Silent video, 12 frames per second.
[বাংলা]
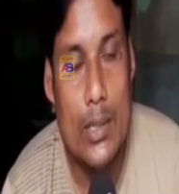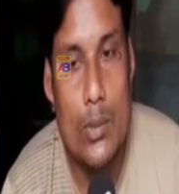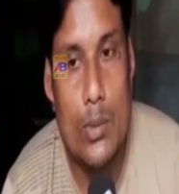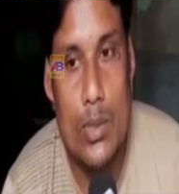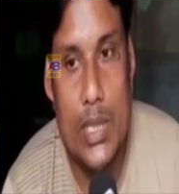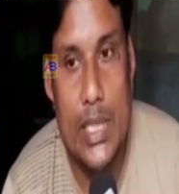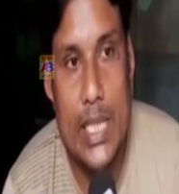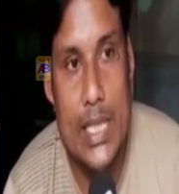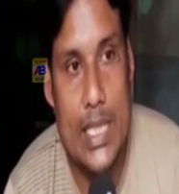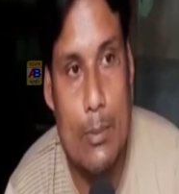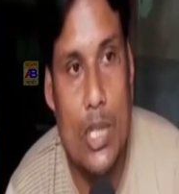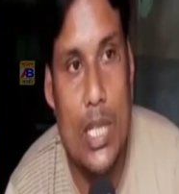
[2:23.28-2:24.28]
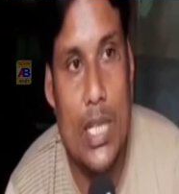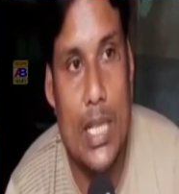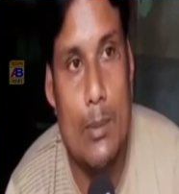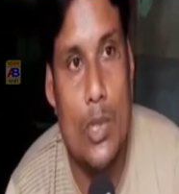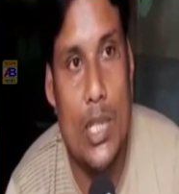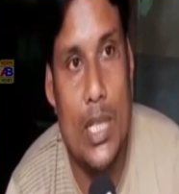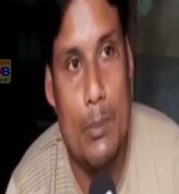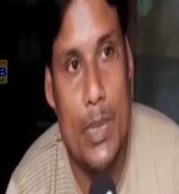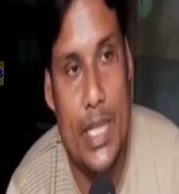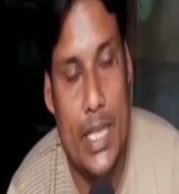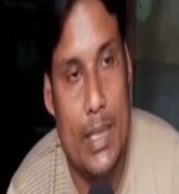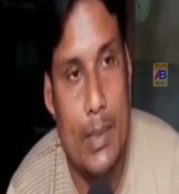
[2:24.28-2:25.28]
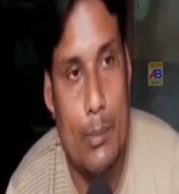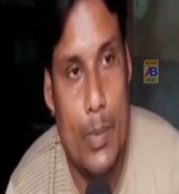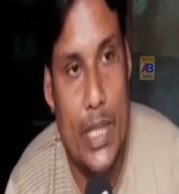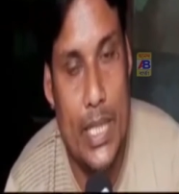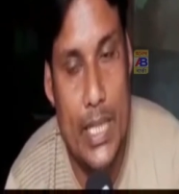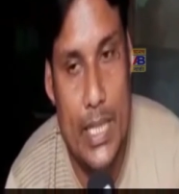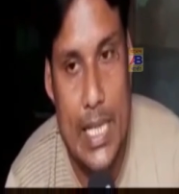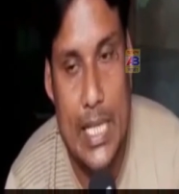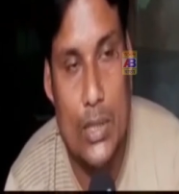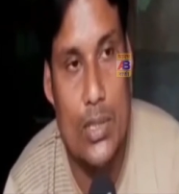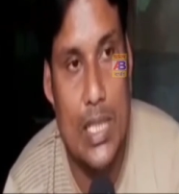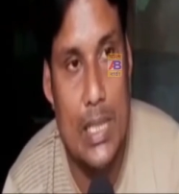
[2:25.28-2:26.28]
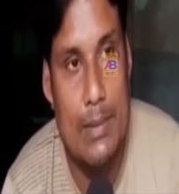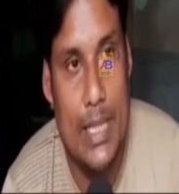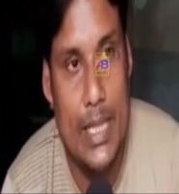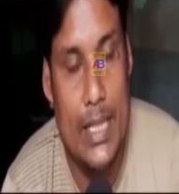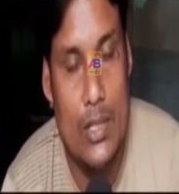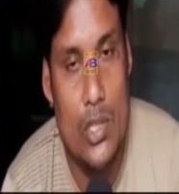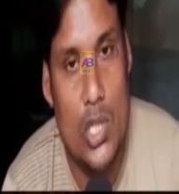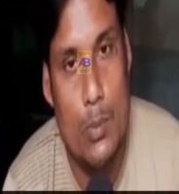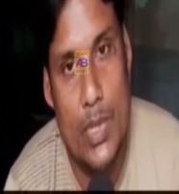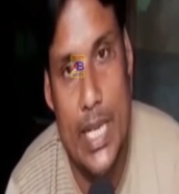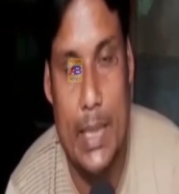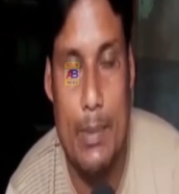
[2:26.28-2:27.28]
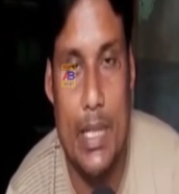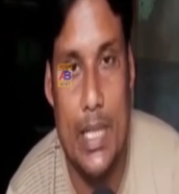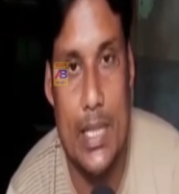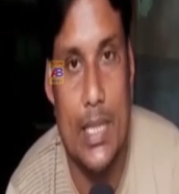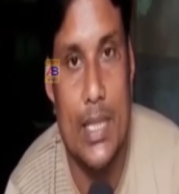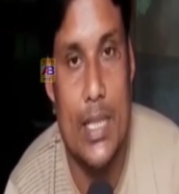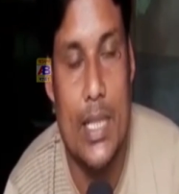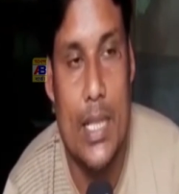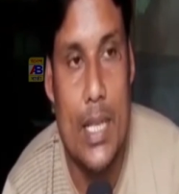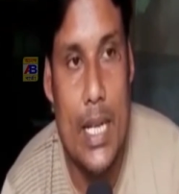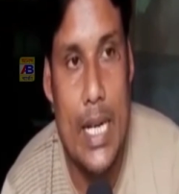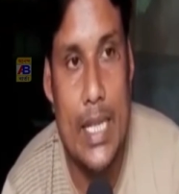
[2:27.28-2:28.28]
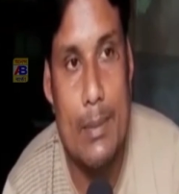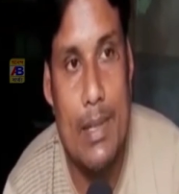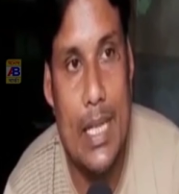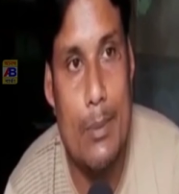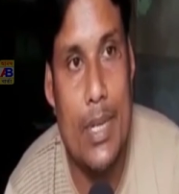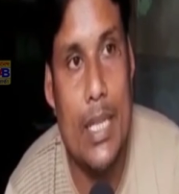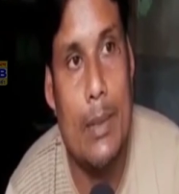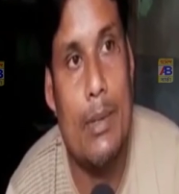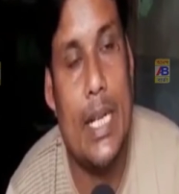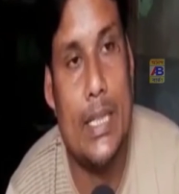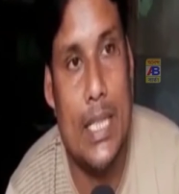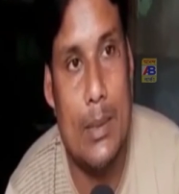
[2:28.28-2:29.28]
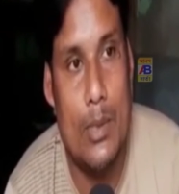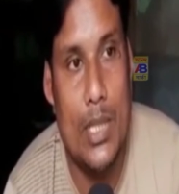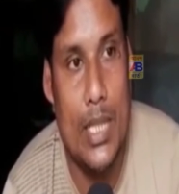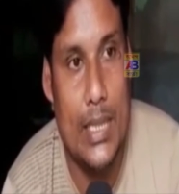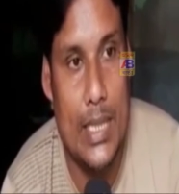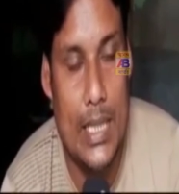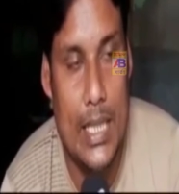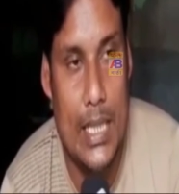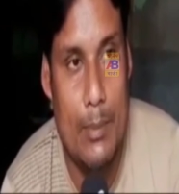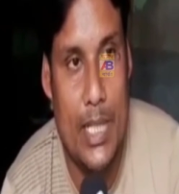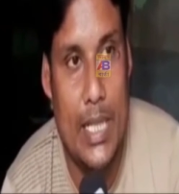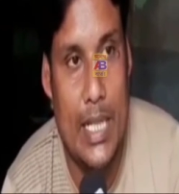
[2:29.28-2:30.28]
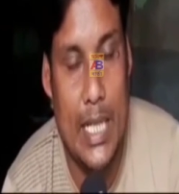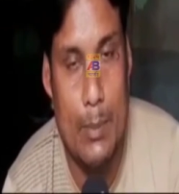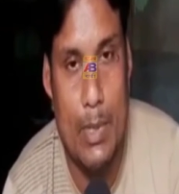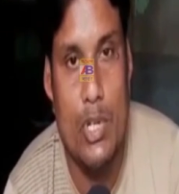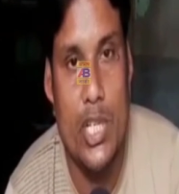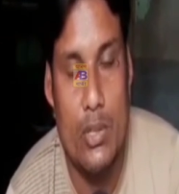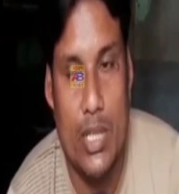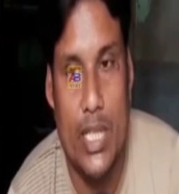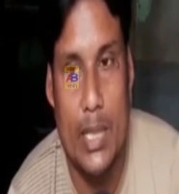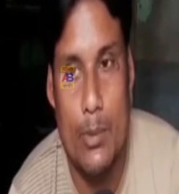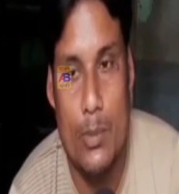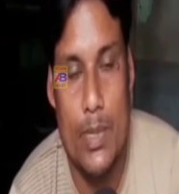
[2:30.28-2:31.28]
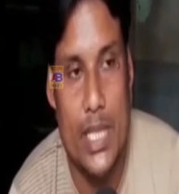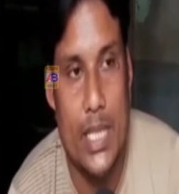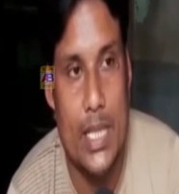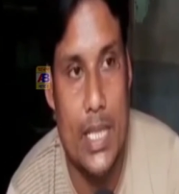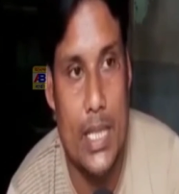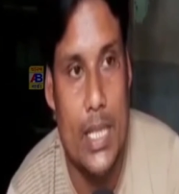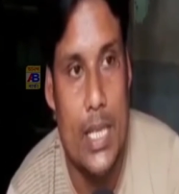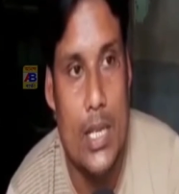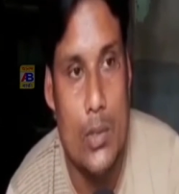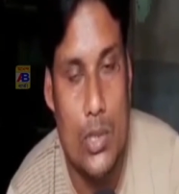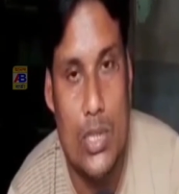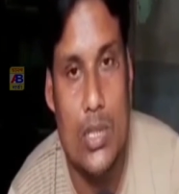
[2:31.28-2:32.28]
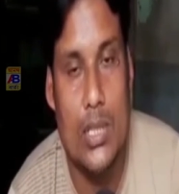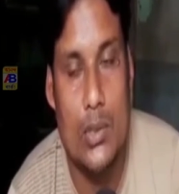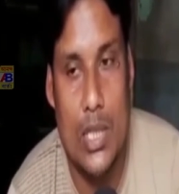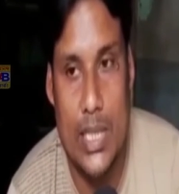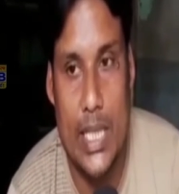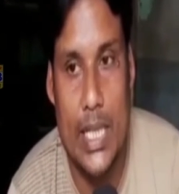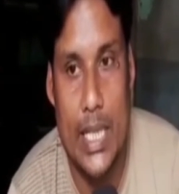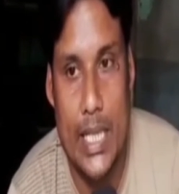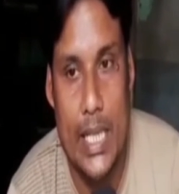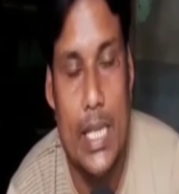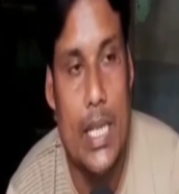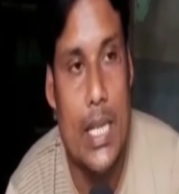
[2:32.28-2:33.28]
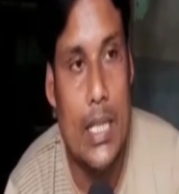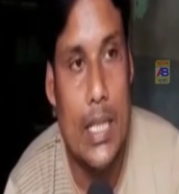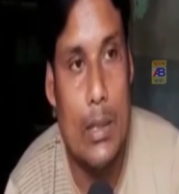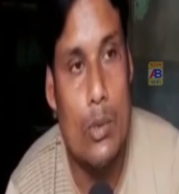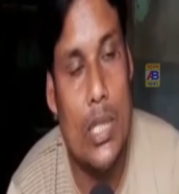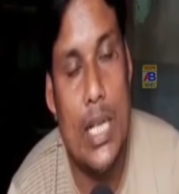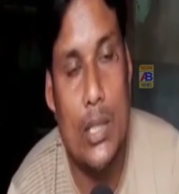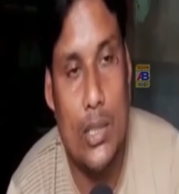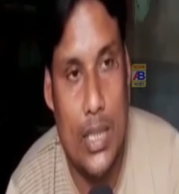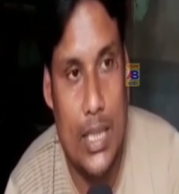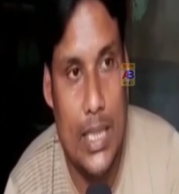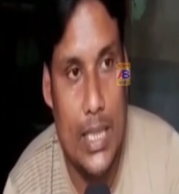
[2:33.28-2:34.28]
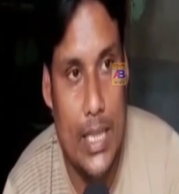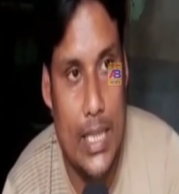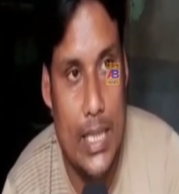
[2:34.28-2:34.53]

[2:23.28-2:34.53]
কিন্তু ডিটেলসটা বললেন না বললেন পেটে পেটের খাদ্য নালি ফালি এগুলো সব কেটে ফেলেছিলেন এটা ফেলার পরে তারপর ডাক্তাররা বললেন তাহলে আমরা আরেকবার ওটি করে দেখবো পেশেন্টকে সুস্থ করে তোলা যায় নাকি তা ওনারা যথারীতি